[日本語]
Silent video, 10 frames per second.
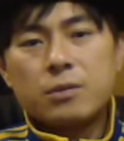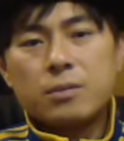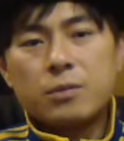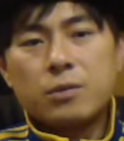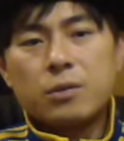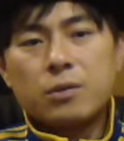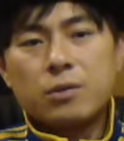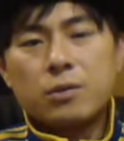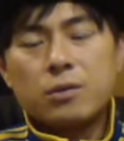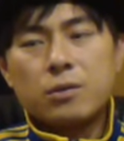もの
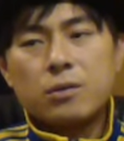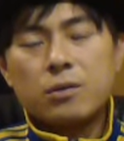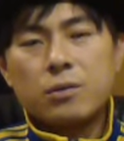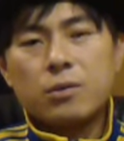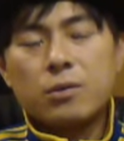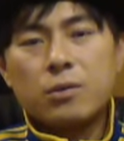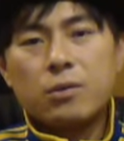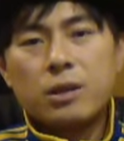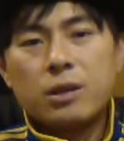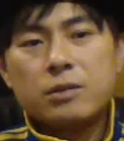を肯
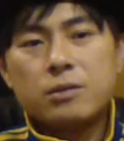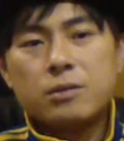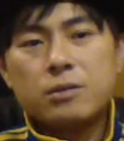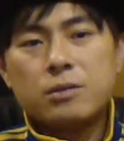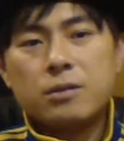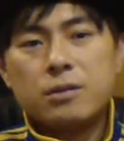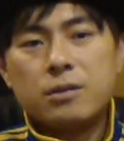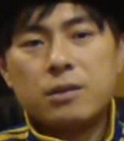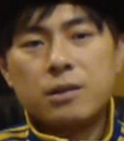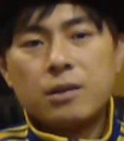定する
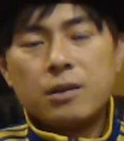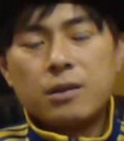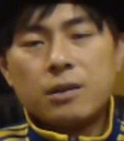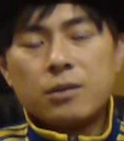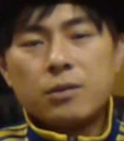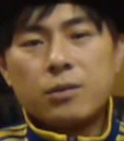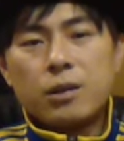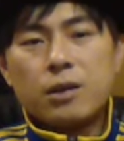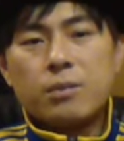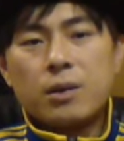のであれ
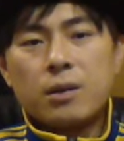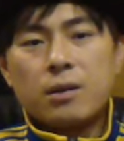ば